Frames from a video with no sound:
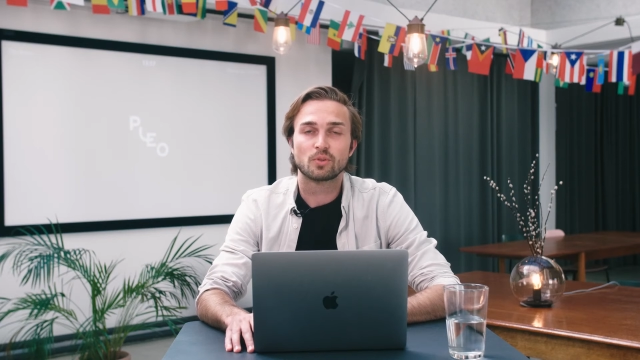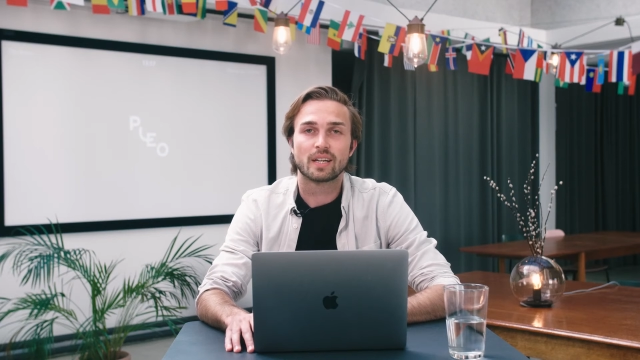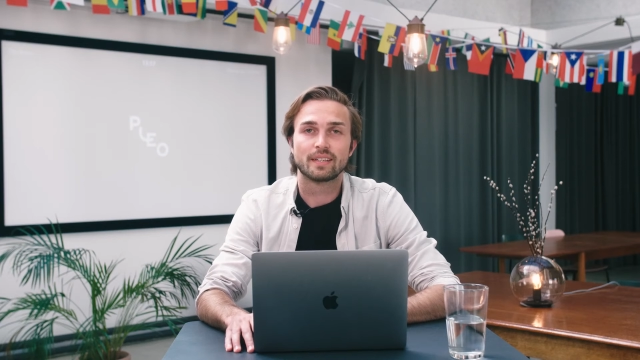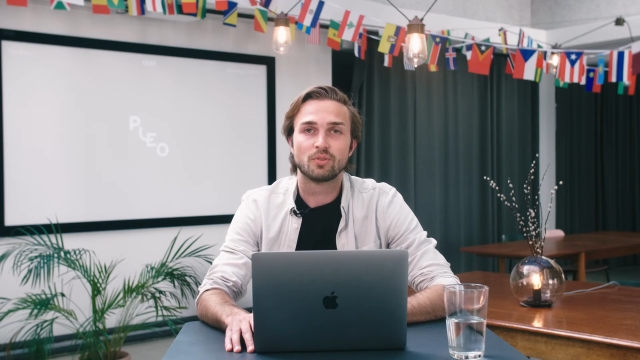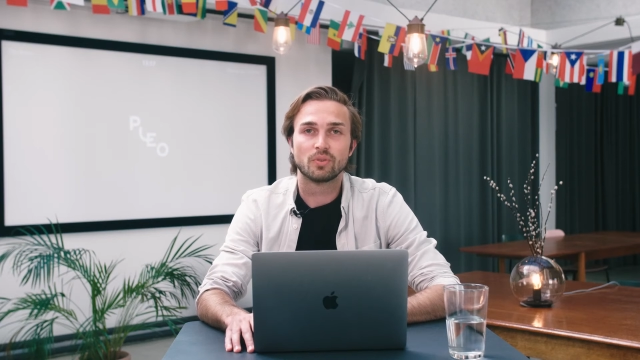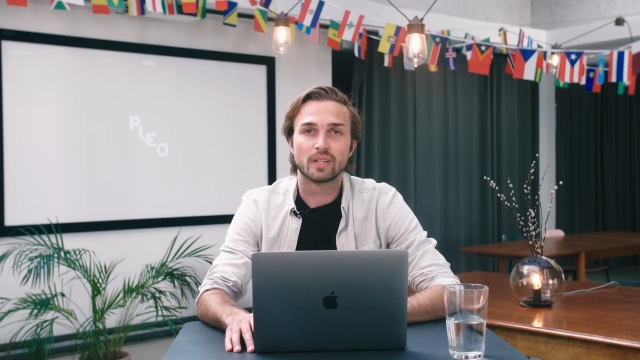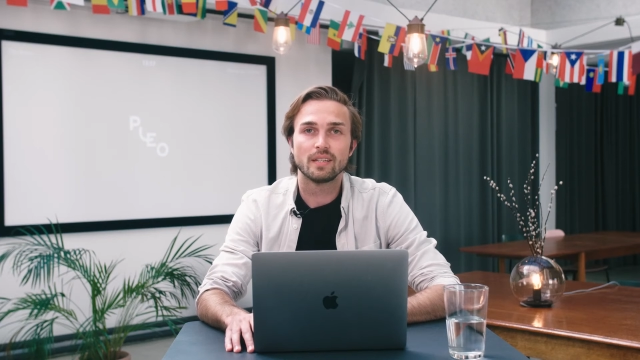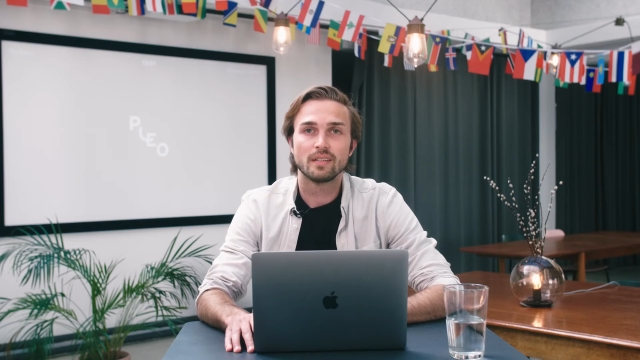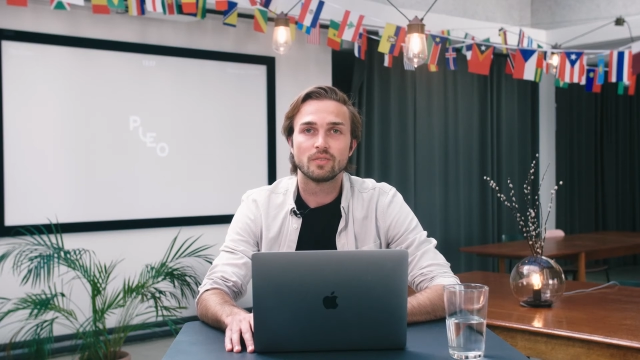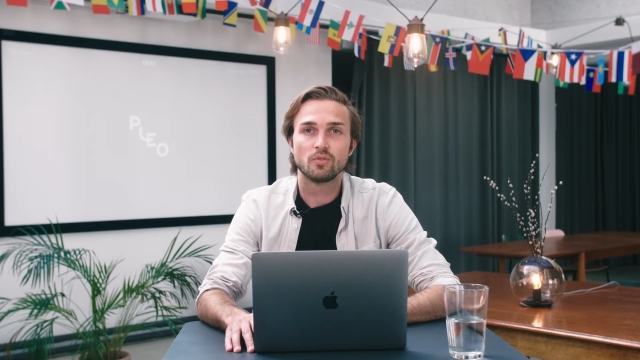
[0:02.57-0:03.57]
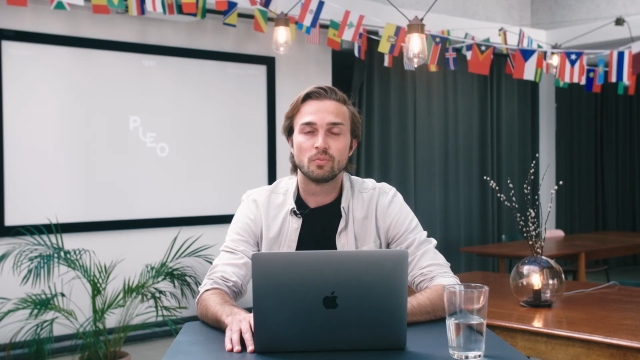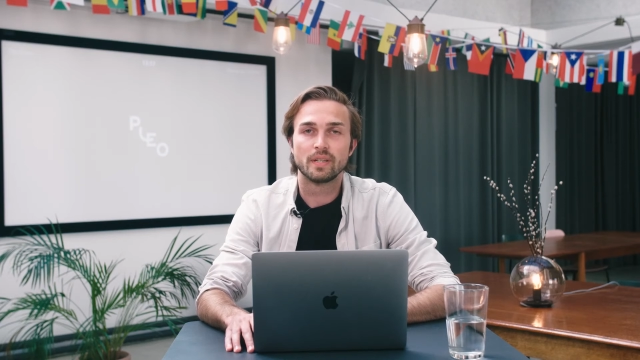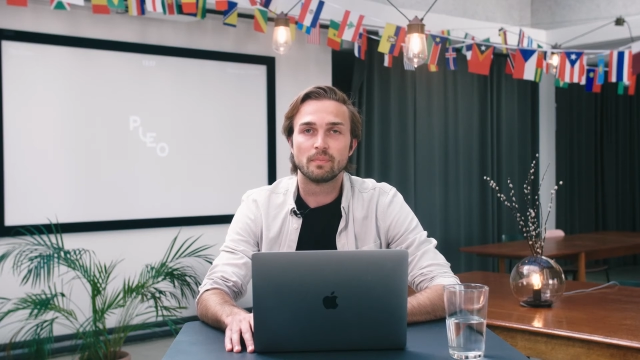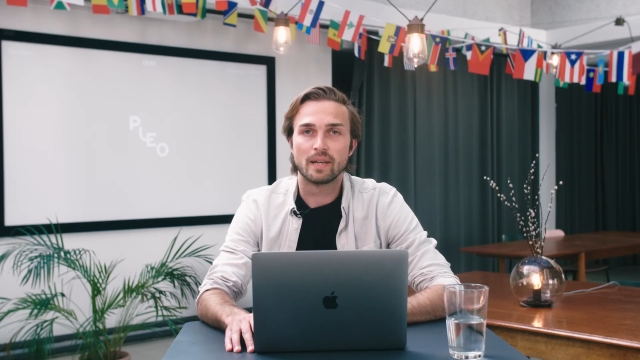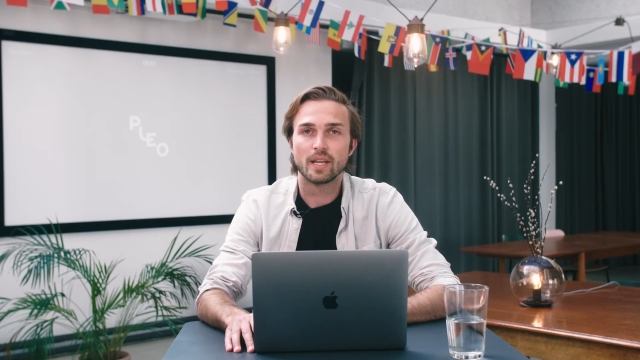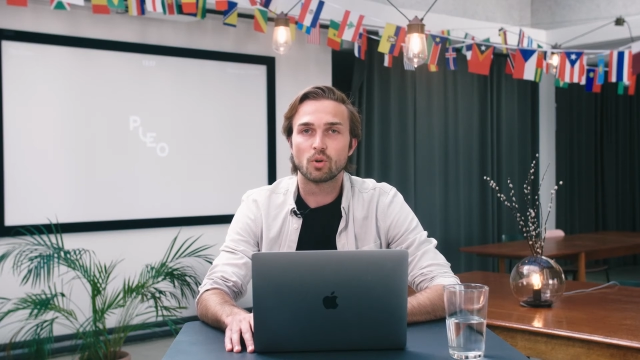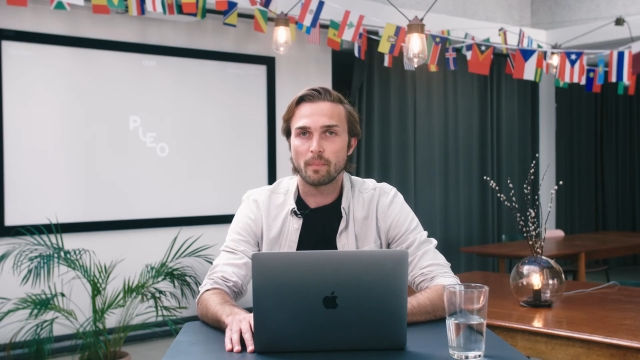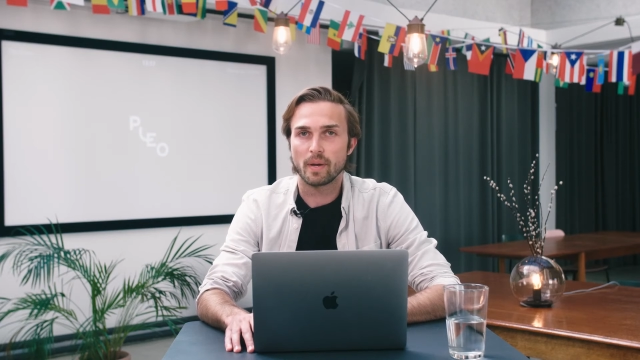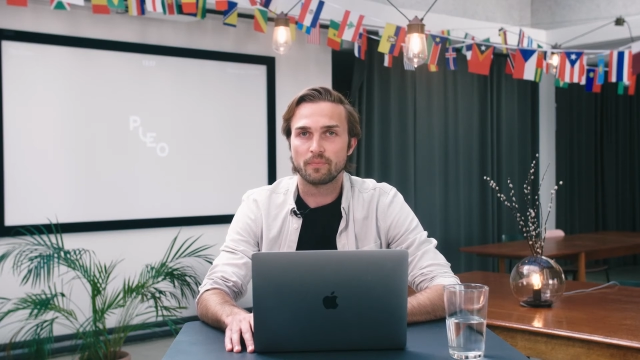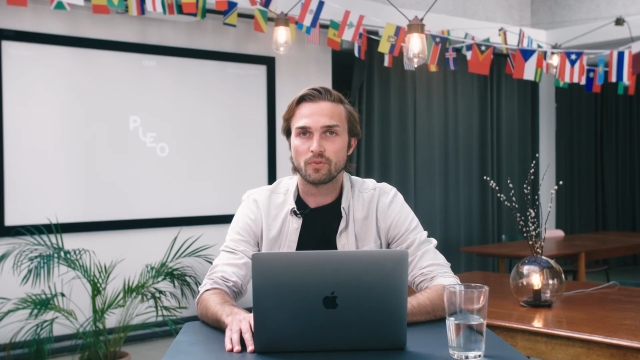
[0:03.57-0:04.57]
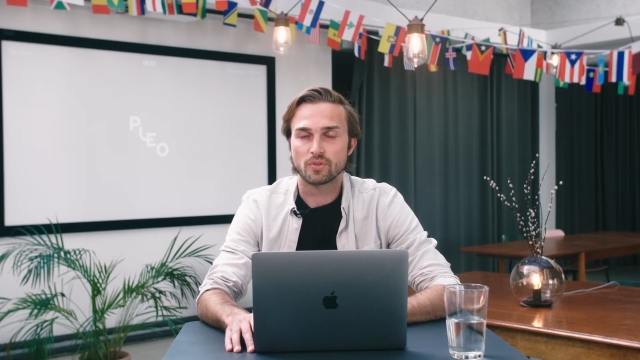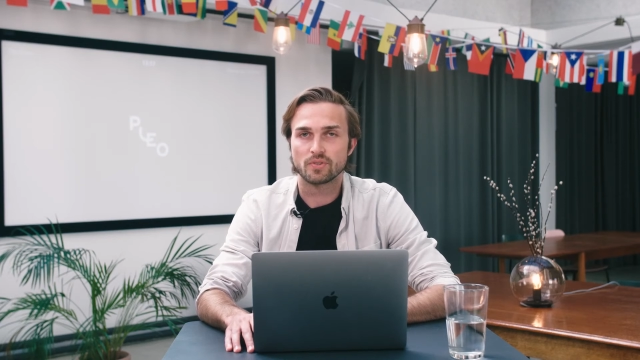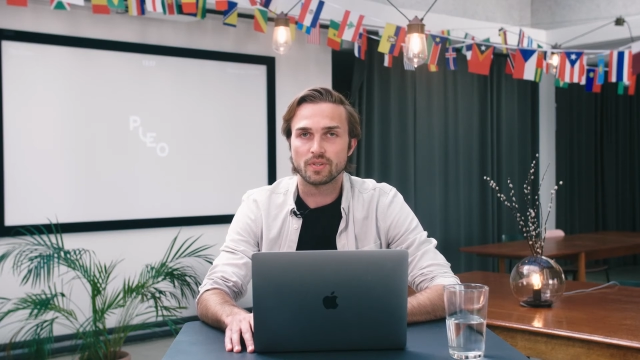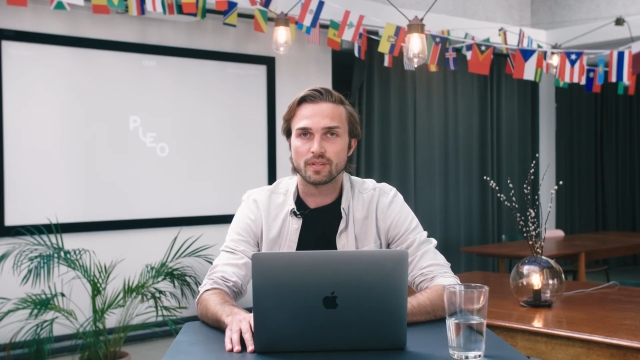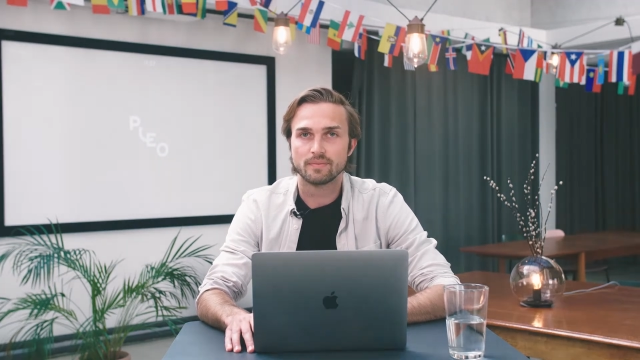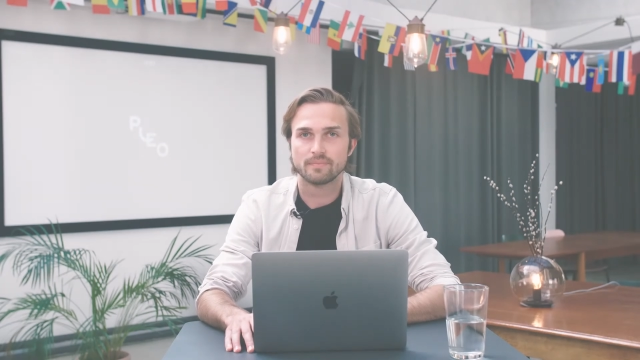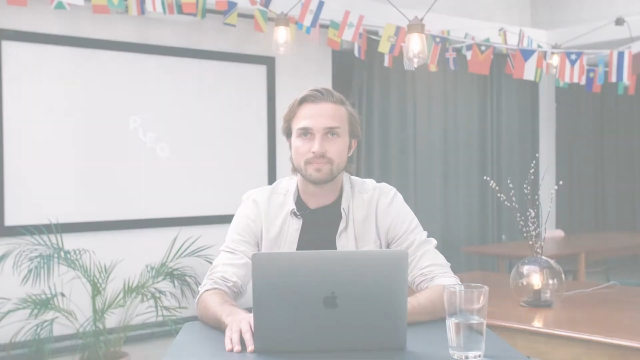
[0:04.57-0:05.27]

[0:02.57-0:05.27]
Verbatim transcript: und Kategorien über die Pleo Web App funktionieren.